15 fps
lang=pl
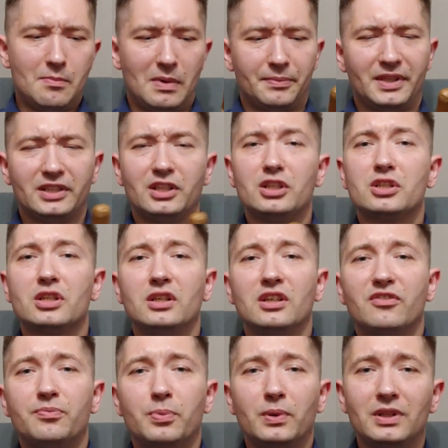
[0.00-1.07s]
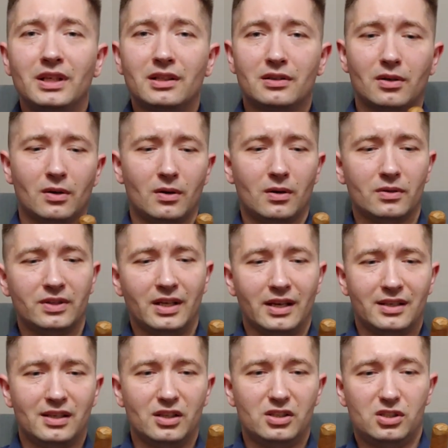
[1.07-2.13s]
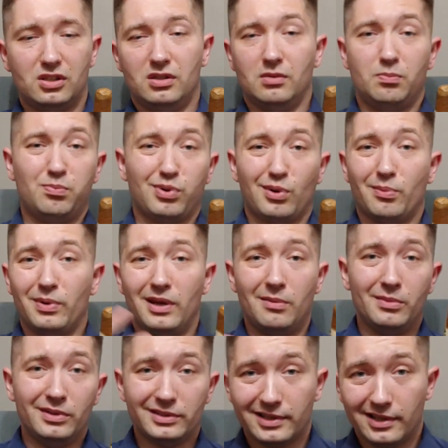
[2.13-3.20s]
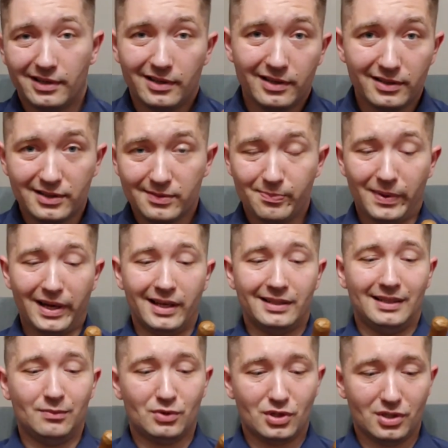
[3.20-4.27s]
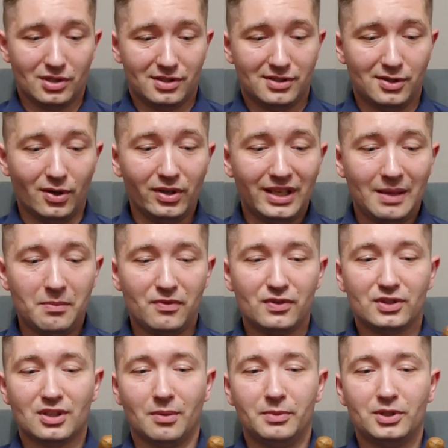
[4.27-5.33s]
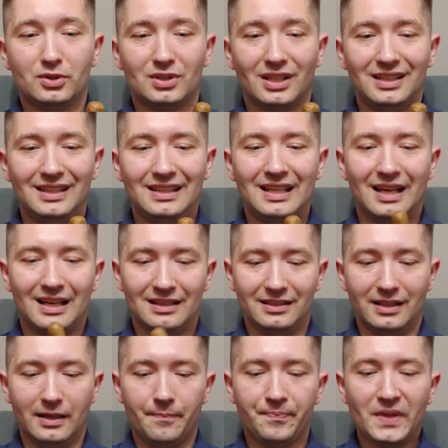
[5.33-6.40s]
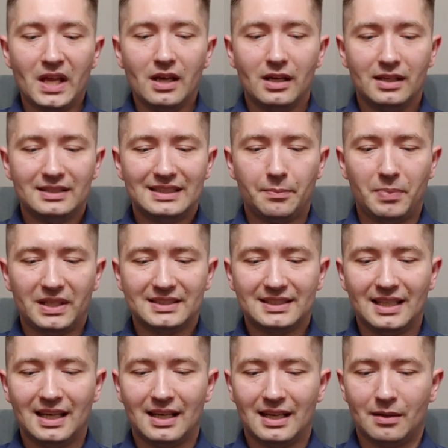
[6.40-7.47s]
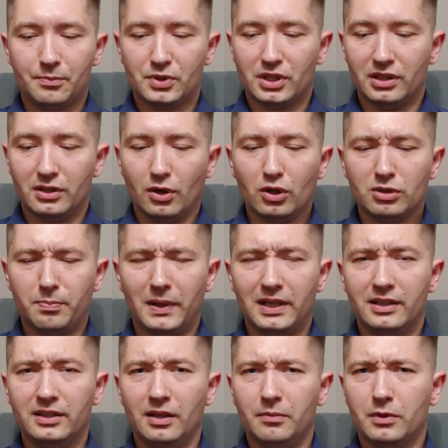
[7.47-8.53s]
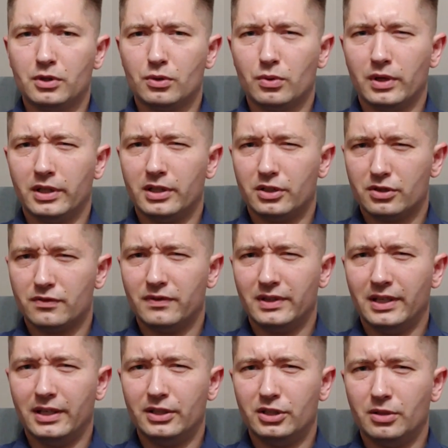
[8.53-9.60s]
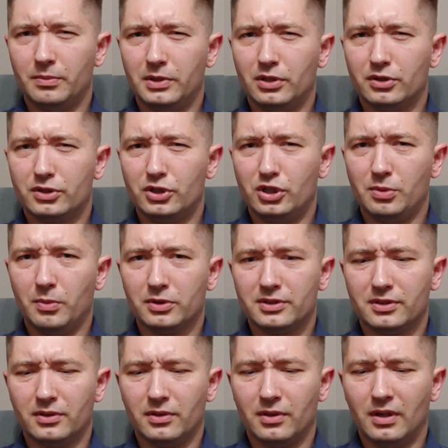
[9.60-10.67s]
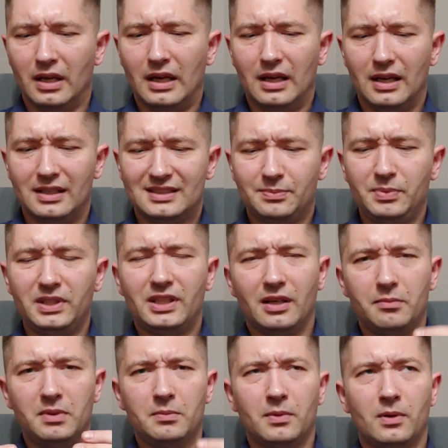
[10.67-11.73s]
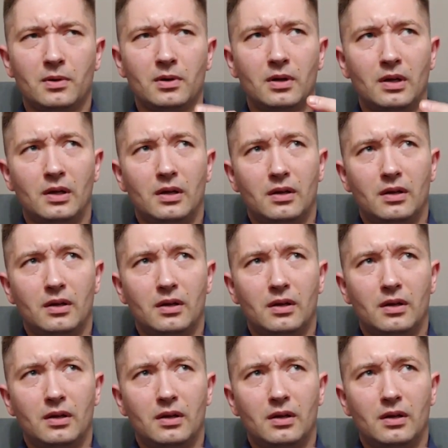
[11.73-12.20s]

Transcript: Mam nadzieję, że nie wpłynie to na jakieś problemy ze spalaniem czy ściągiem i wszystko będzie tutaj idealnie. Zapach cygara przed odpaleniem, które też wydaje się być dosyć mocno zbite, mimo